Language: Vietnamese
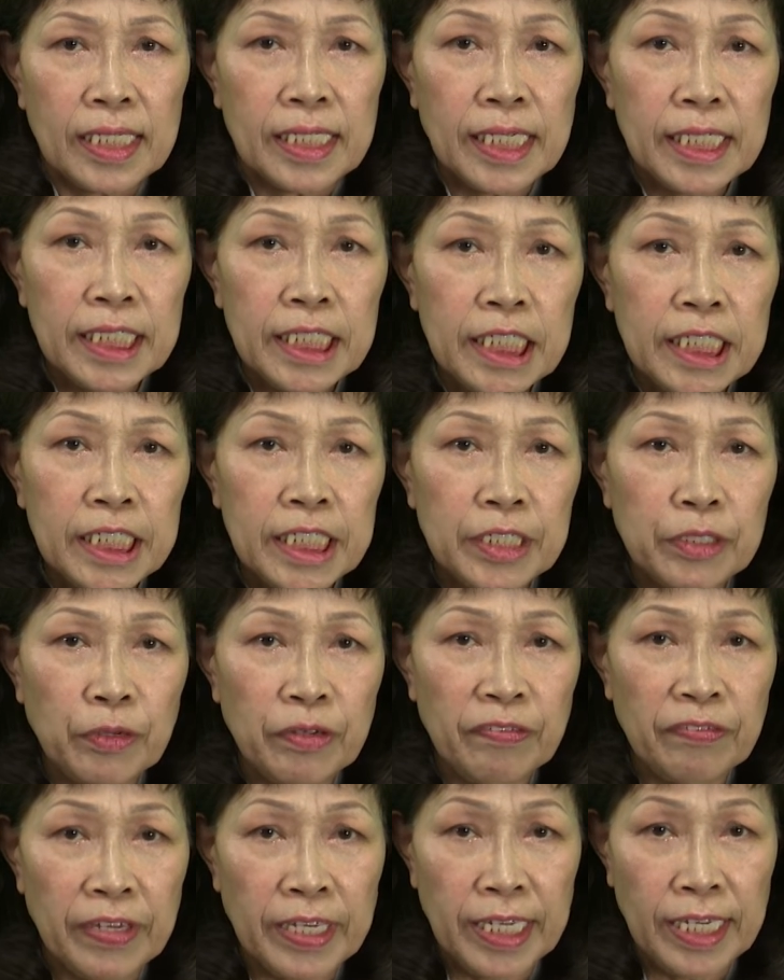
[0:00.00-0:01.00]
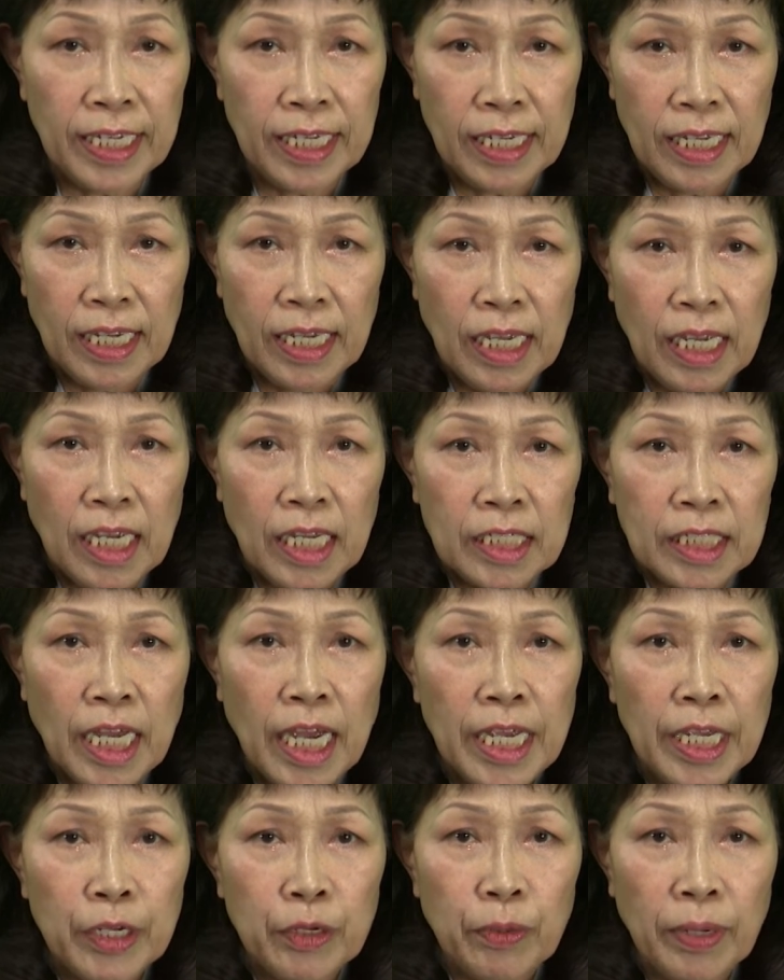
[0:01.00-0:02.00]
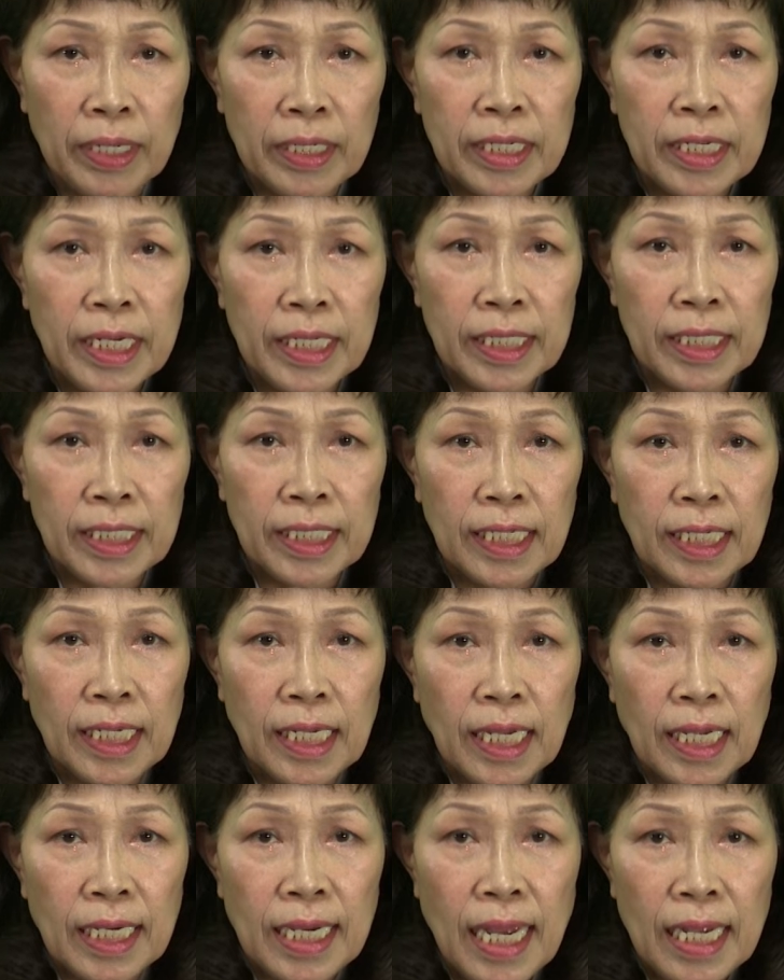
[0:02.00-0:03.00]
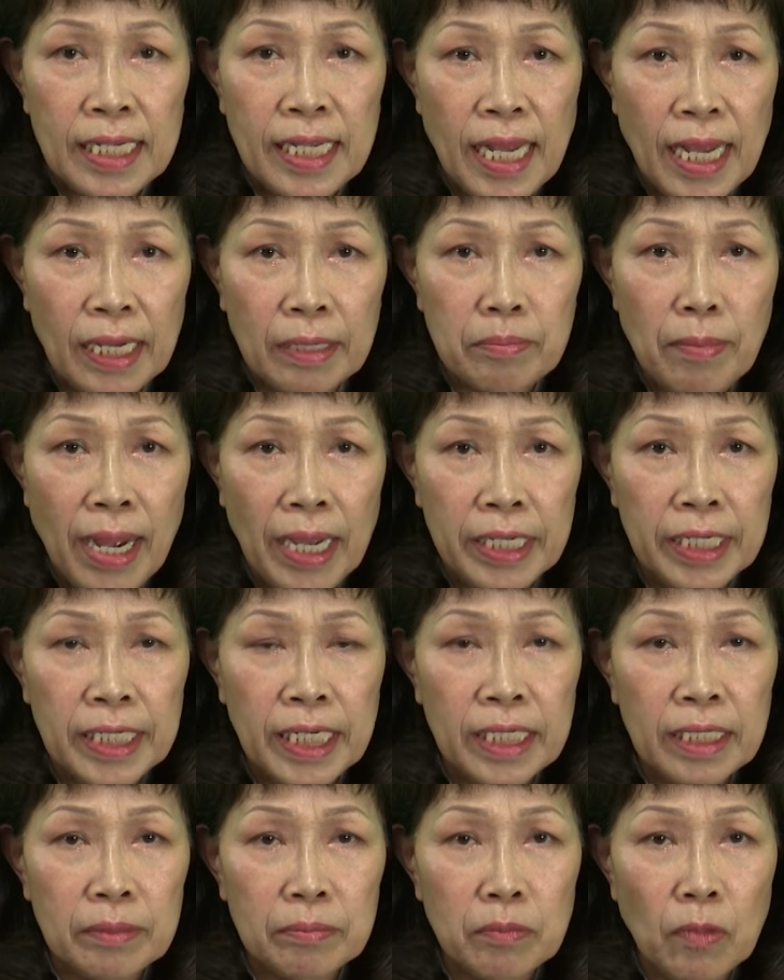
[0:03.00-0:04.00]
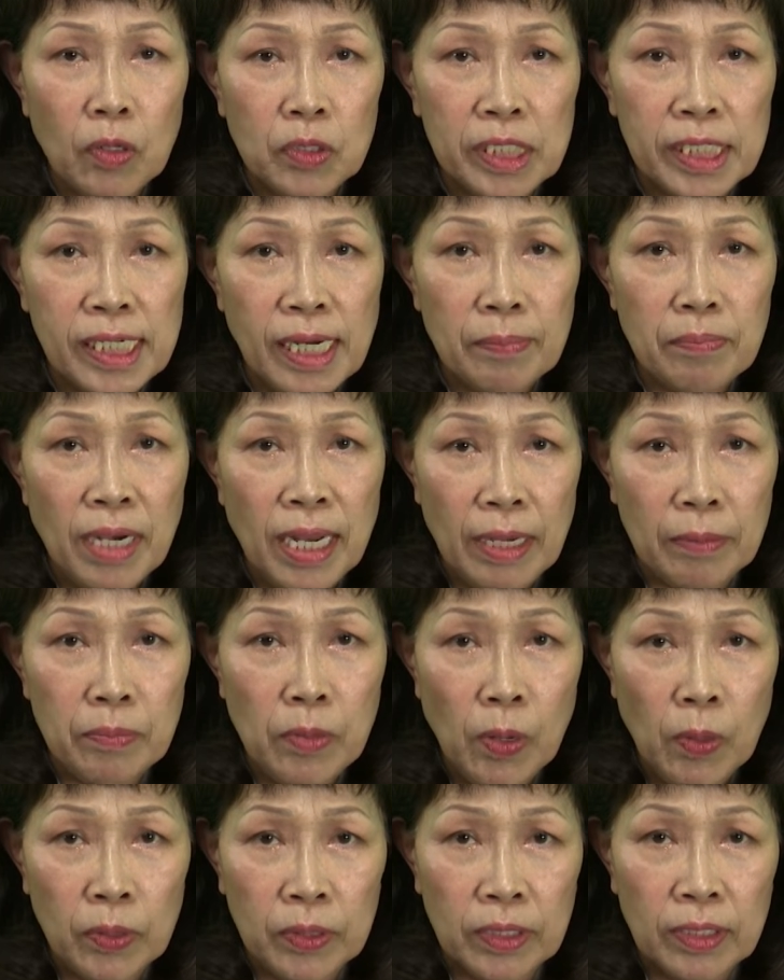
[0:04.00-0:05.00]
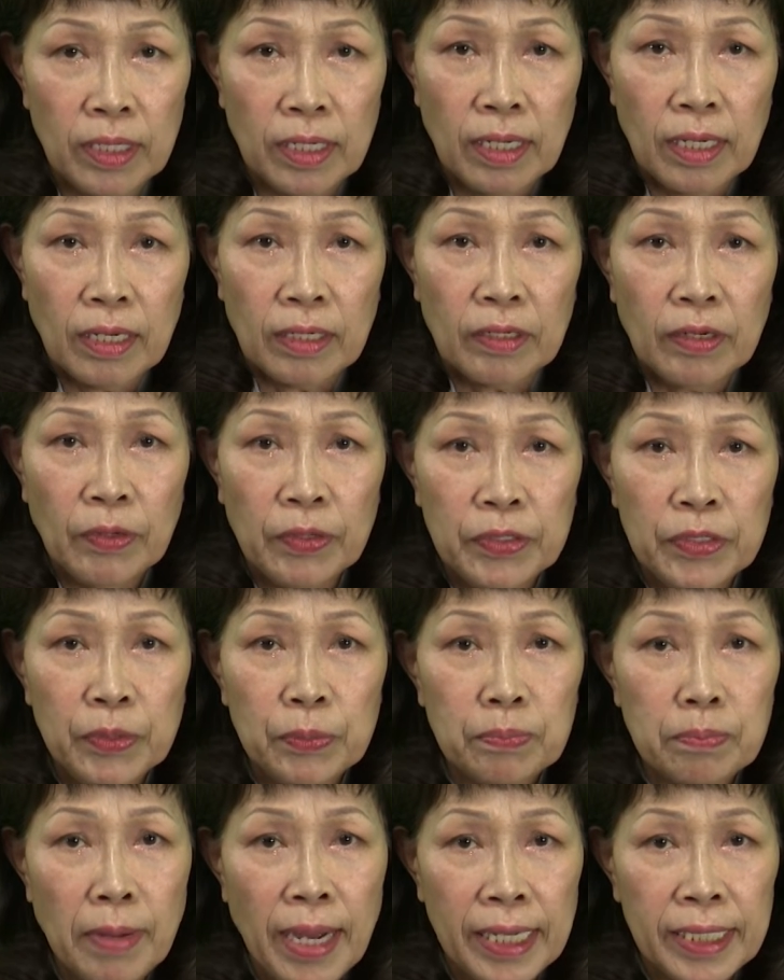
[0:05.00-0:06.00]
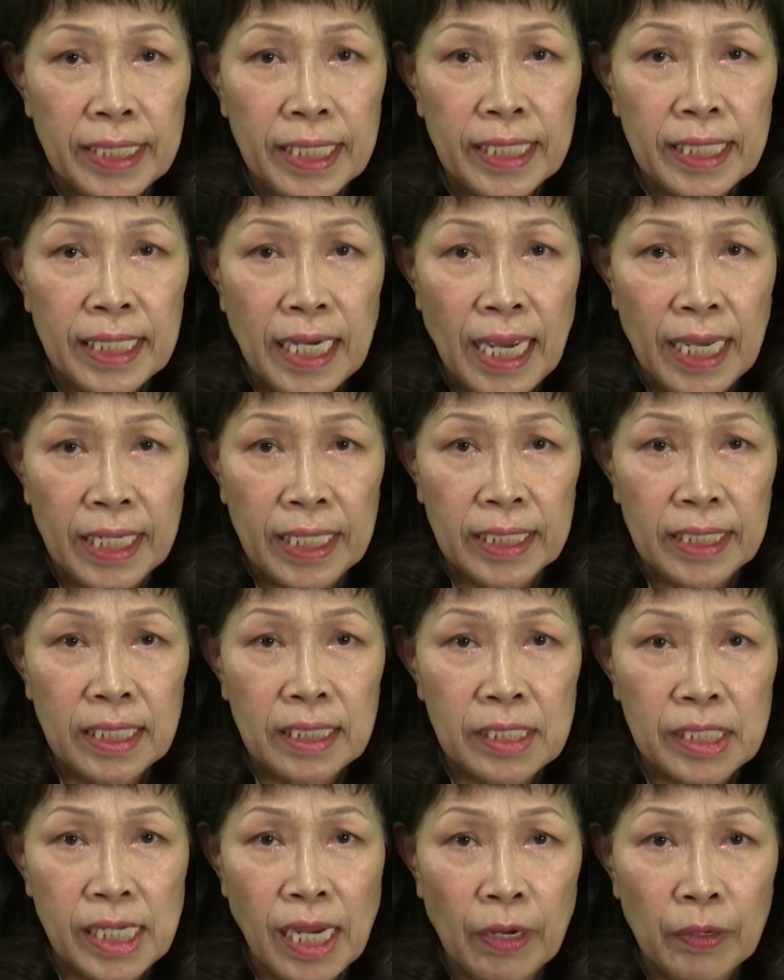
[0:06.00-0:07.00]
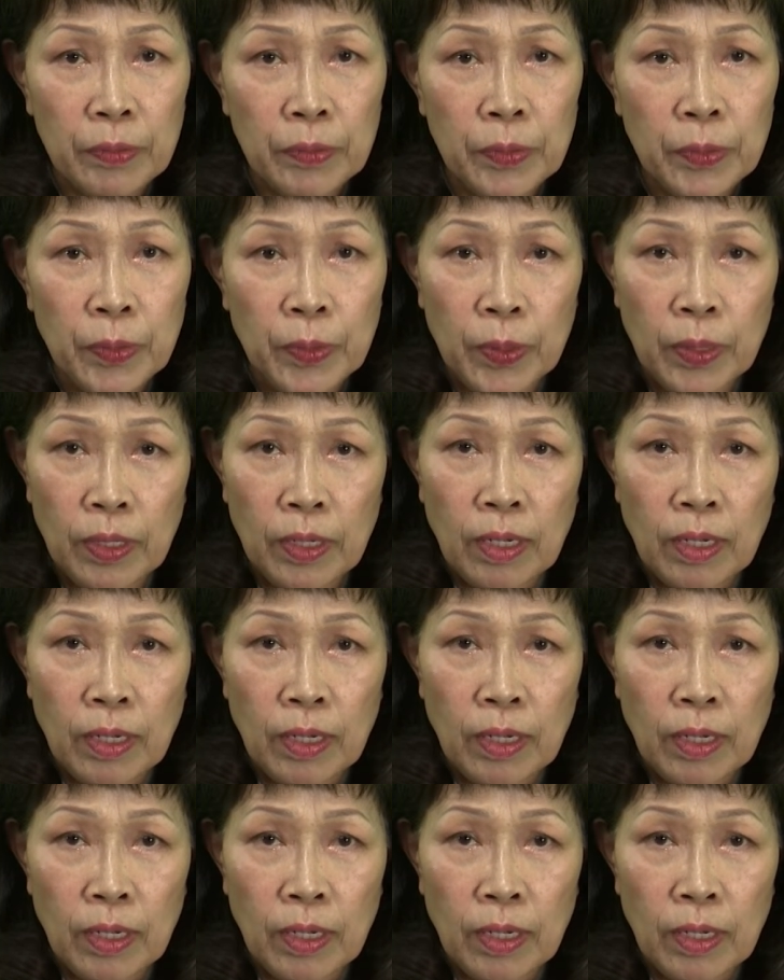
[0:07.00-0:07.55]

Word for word: Kính thưa quý vị, Thầy Quảng Định đã giảng bài kinh 101. Nội dung bài kinh này như sau.